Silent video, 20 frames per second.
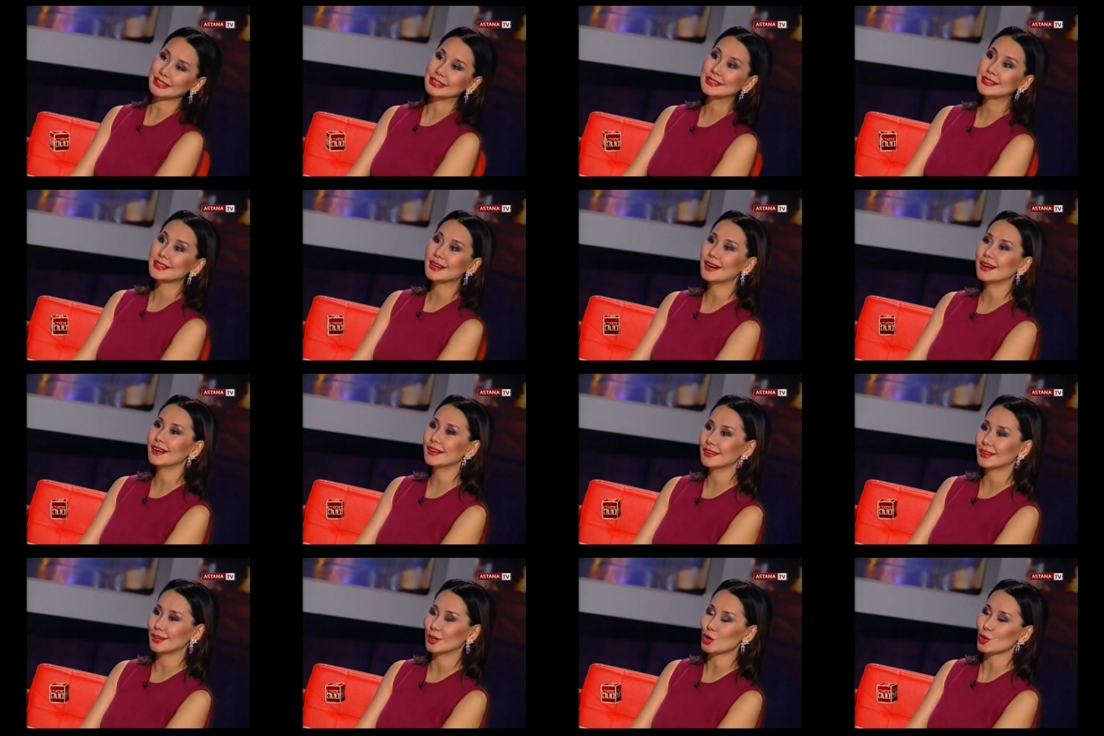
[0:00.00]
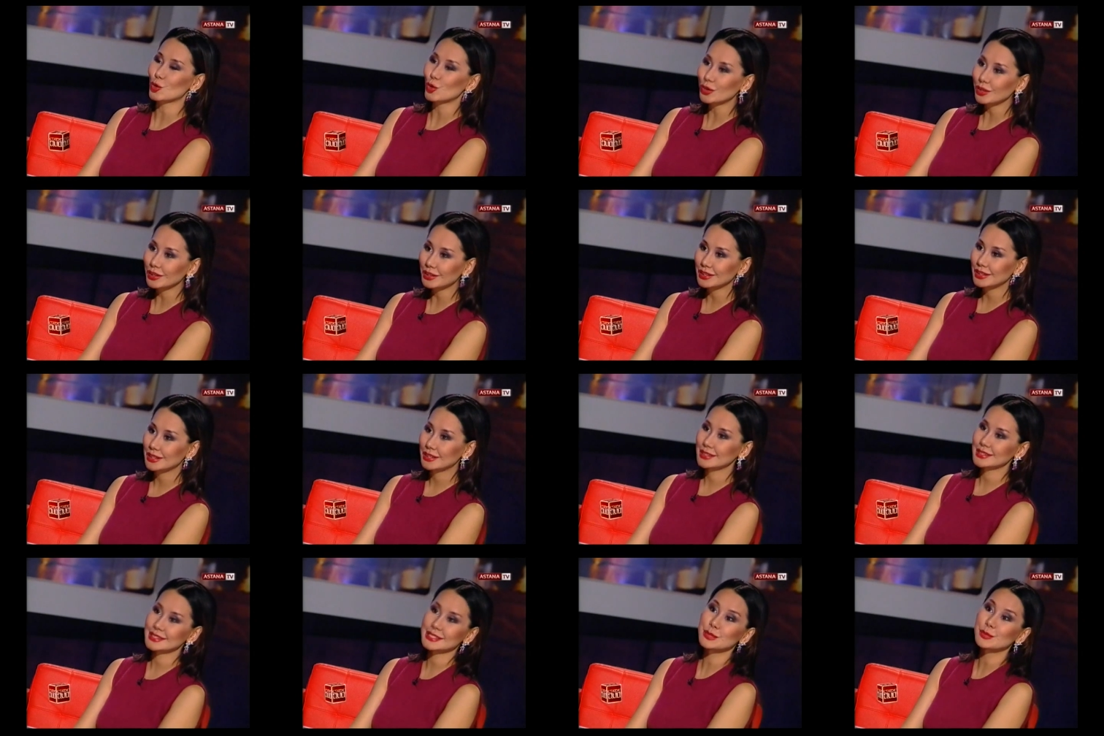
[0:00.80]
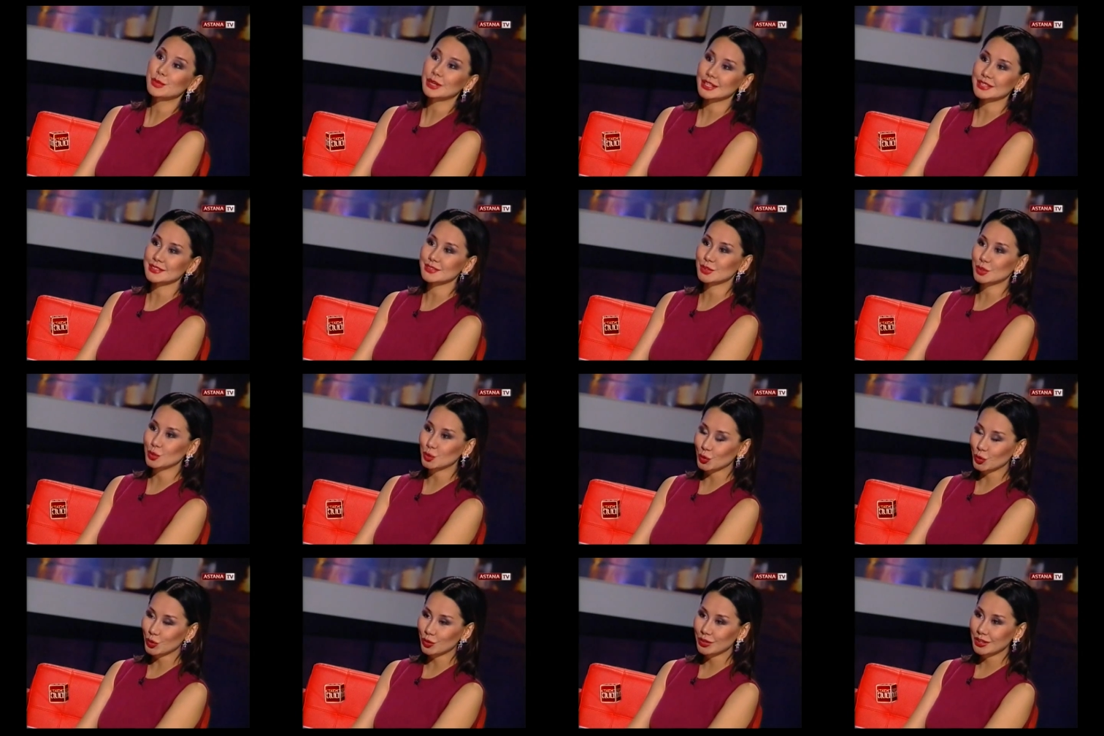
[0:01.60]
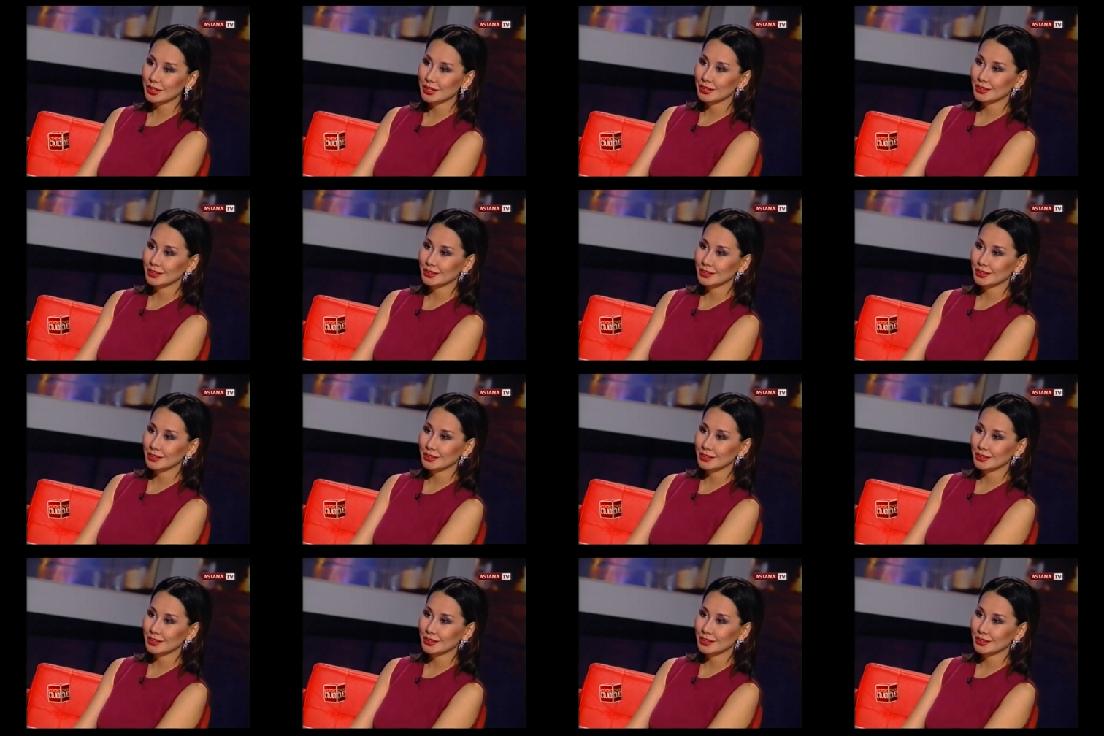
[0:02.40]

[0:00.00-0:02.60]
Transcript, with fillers: играя роль, снимаясь в кино,